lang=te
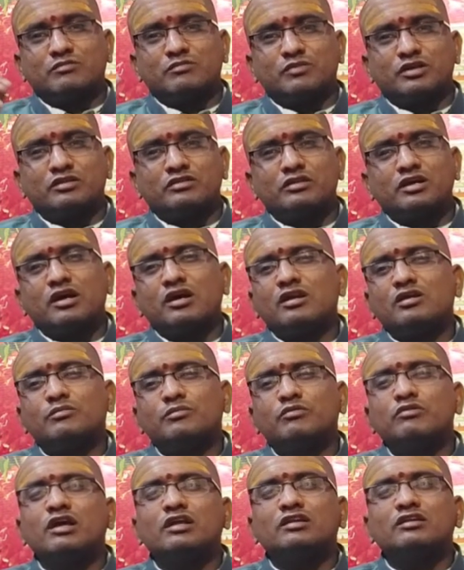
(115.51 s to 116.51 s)
మందార
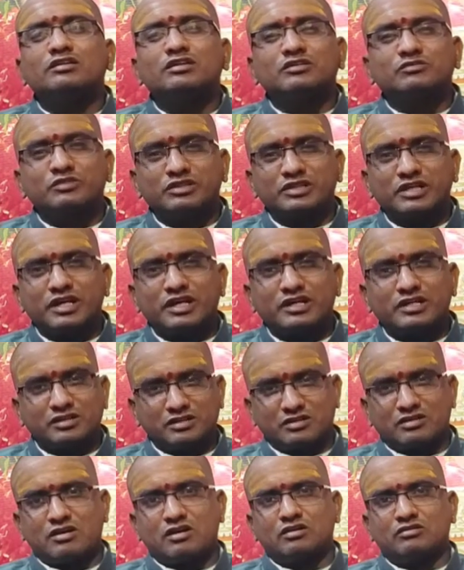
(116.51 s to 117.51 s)
పూలు అంత విశేషం
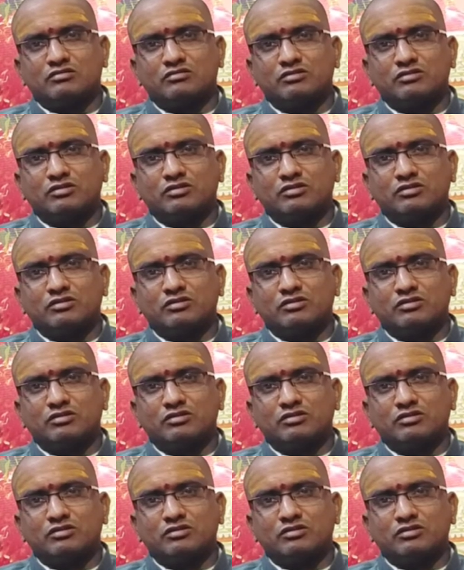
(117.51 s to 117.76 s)
కాదు